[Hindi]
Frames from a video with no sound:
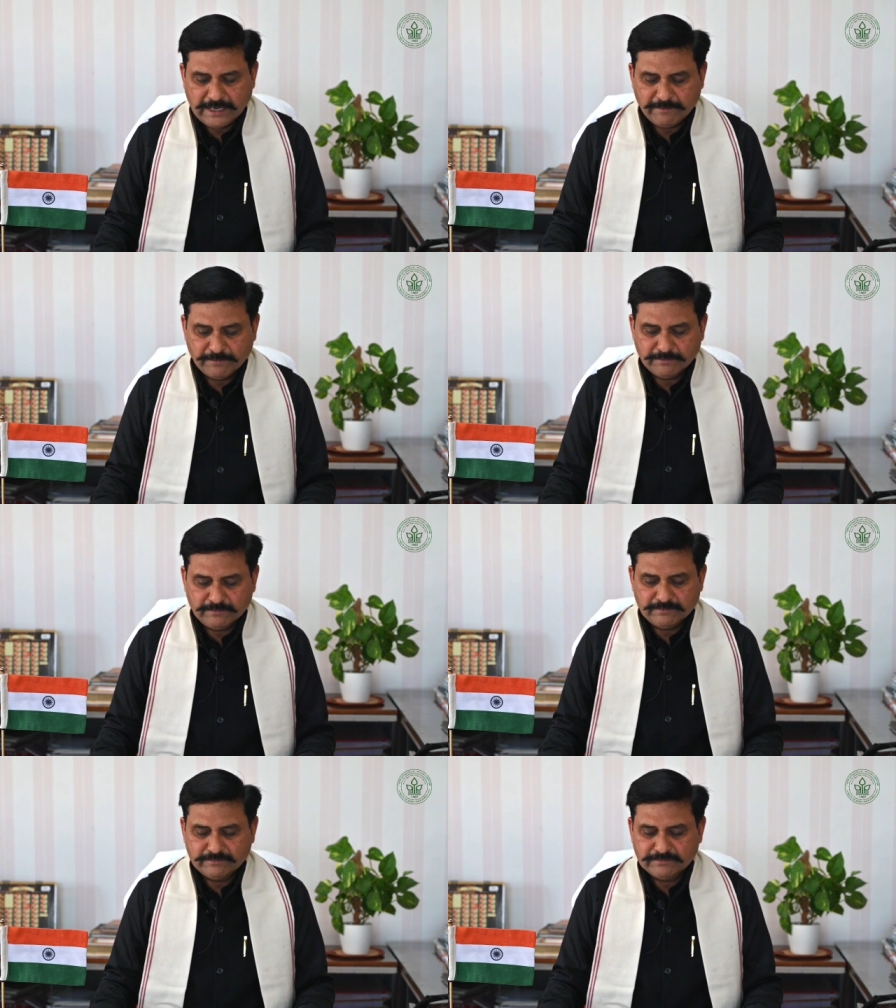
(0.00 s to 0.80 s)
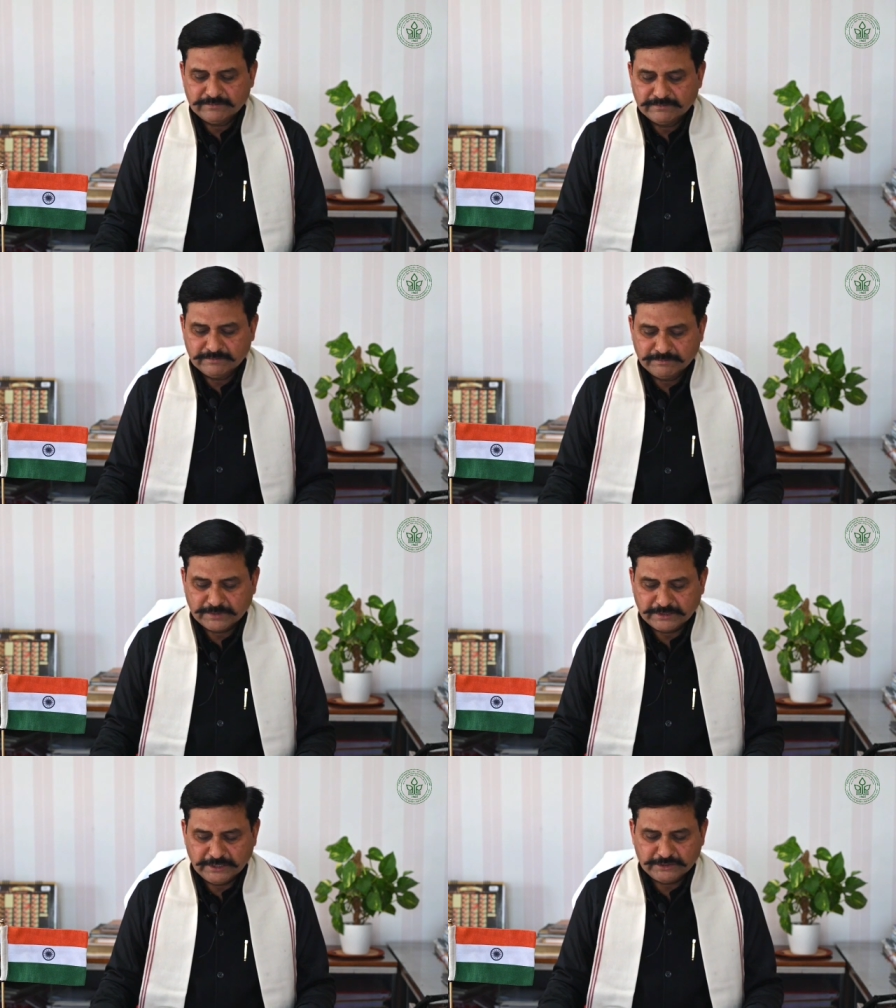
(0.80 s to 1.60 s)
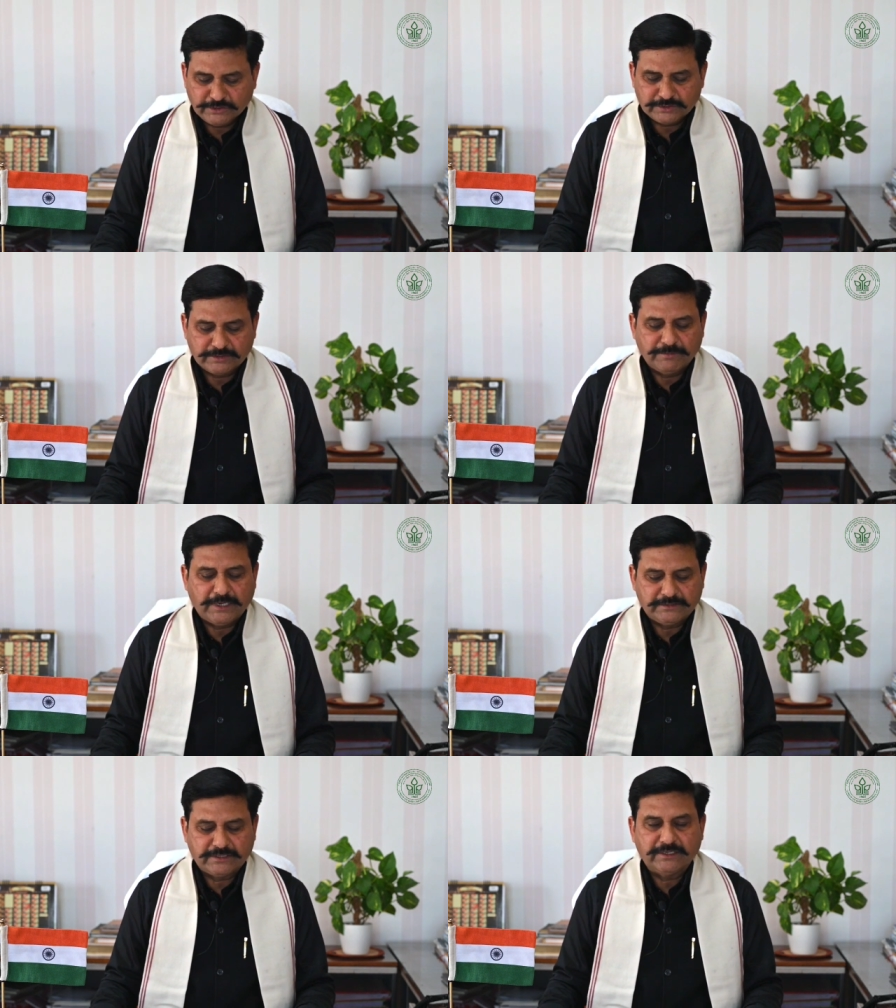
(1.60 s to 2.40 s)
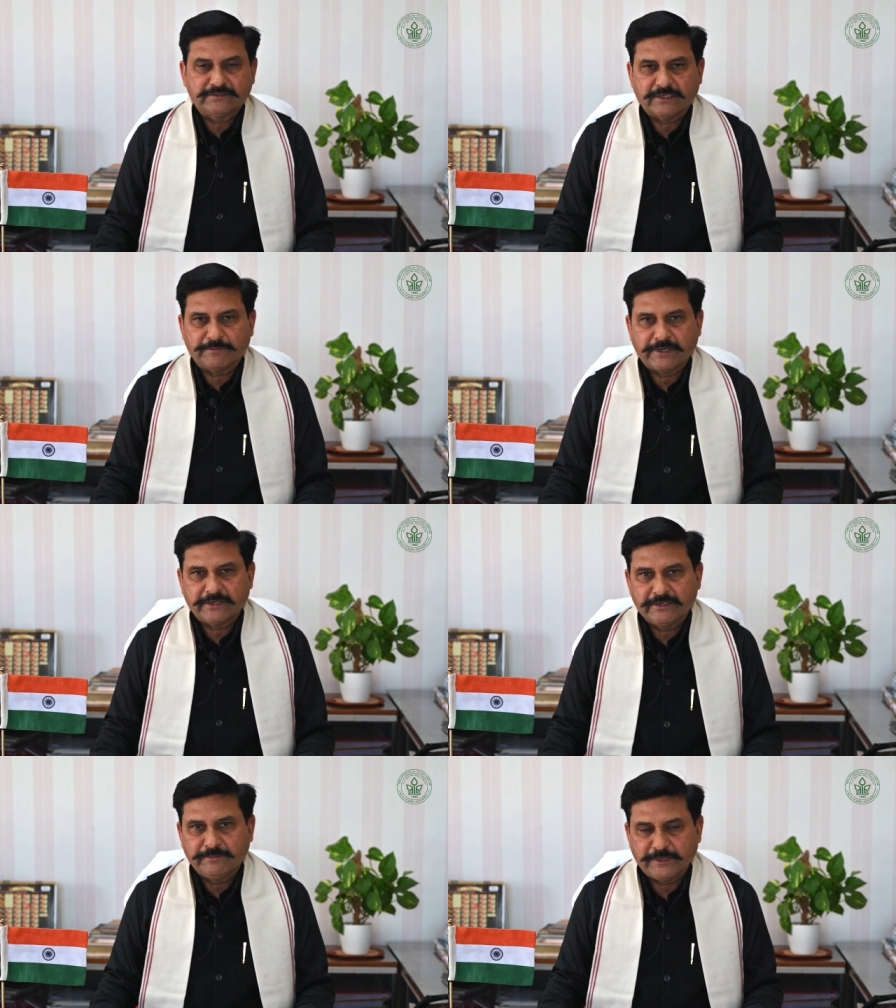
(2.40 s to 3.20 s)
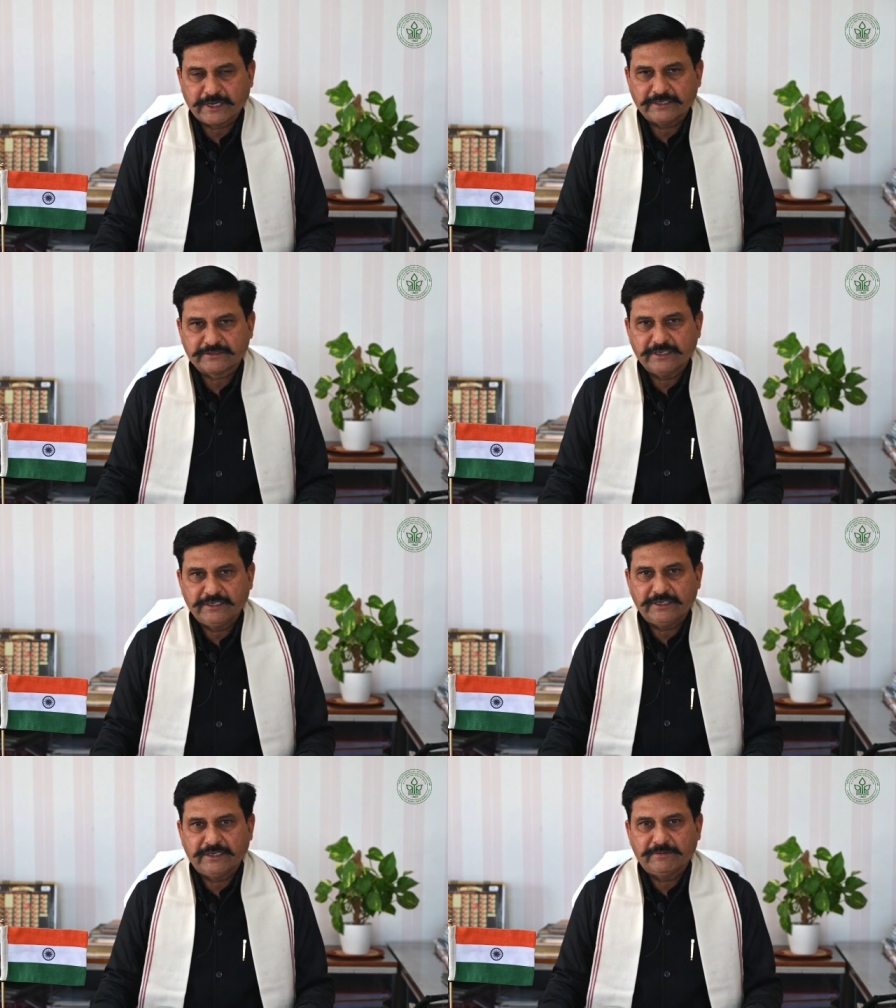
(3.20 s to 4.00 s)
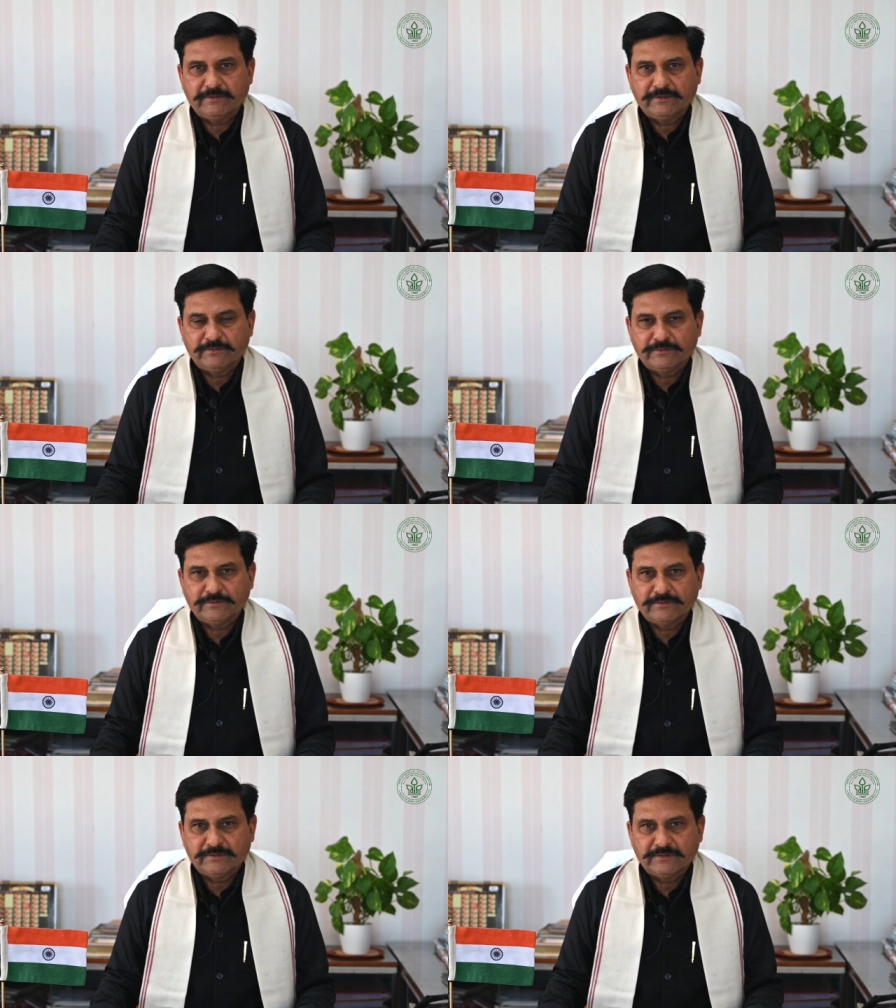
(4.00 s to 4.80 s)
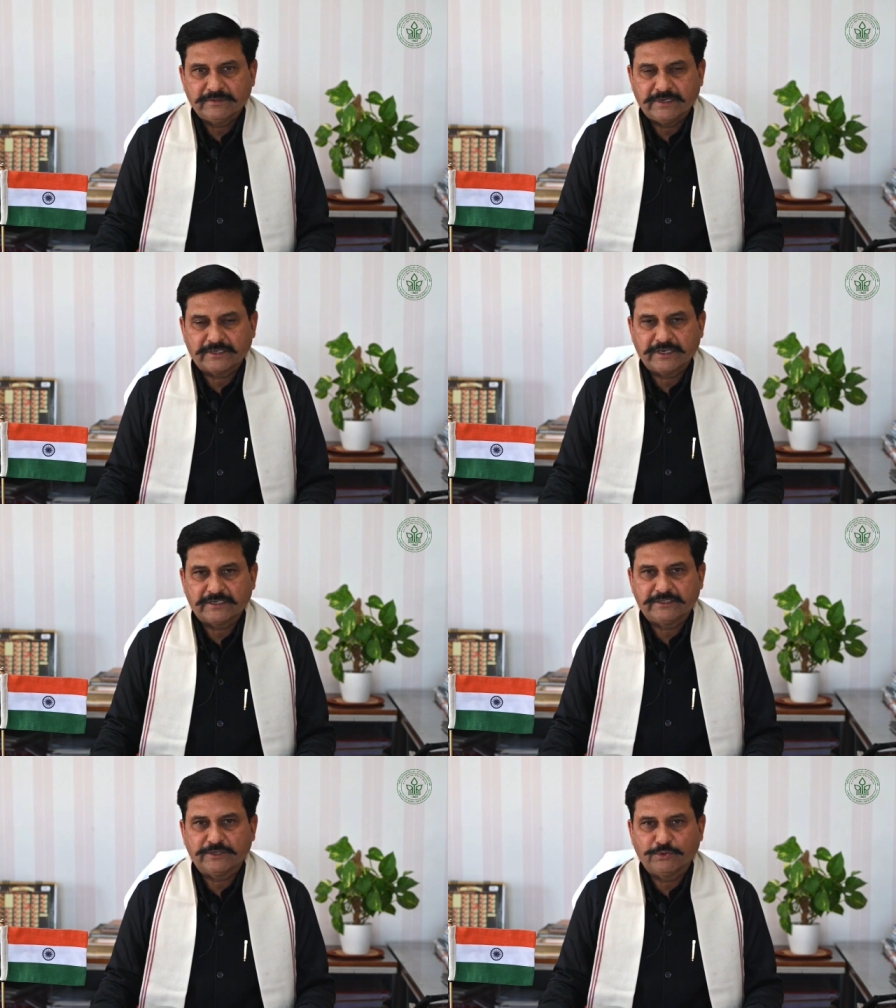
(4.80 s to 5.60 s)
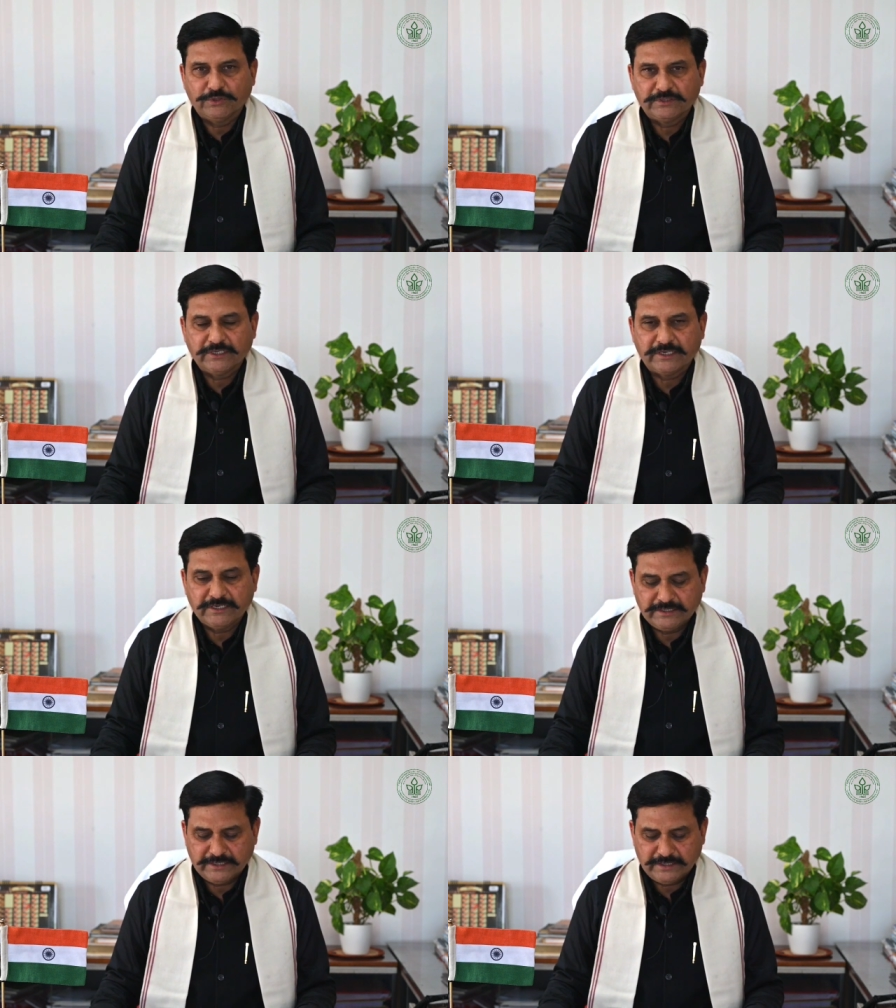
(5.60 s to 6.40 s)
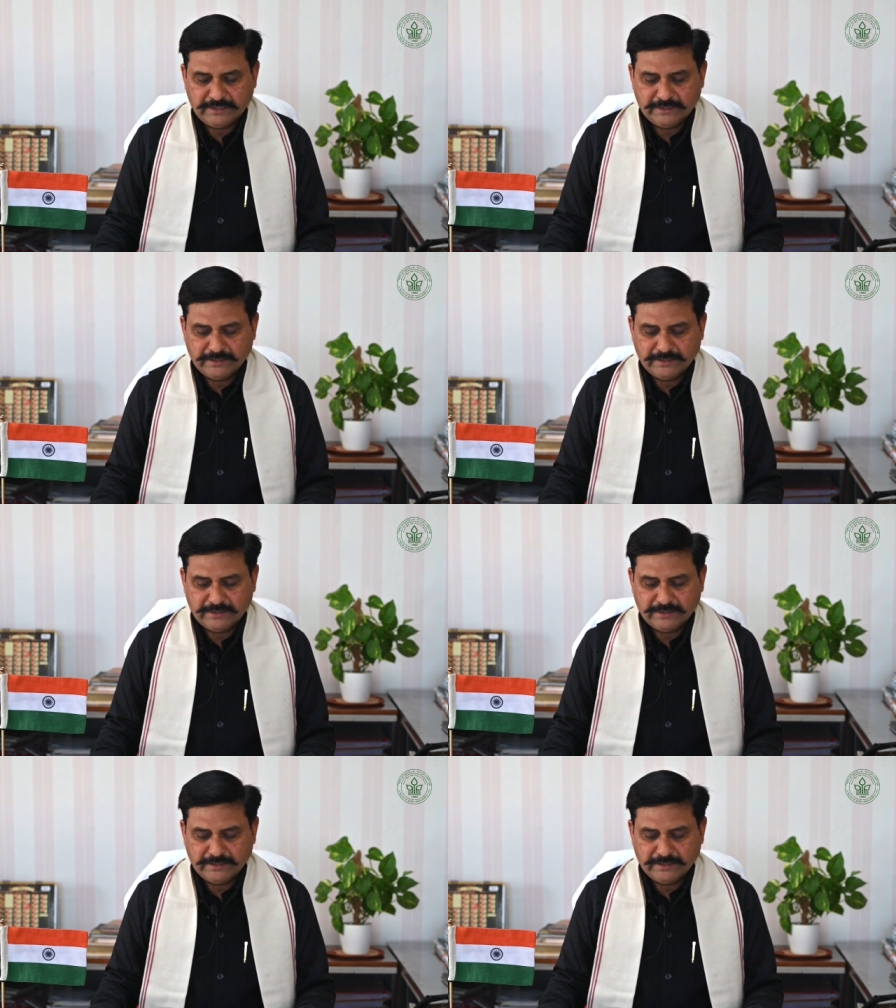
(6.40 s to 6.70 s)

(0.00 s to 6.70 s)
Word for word: एवं प्रदेश और समाज के सर्वांगीण विकास के लिए यहाँ की आर्थिक उन्नति के लिए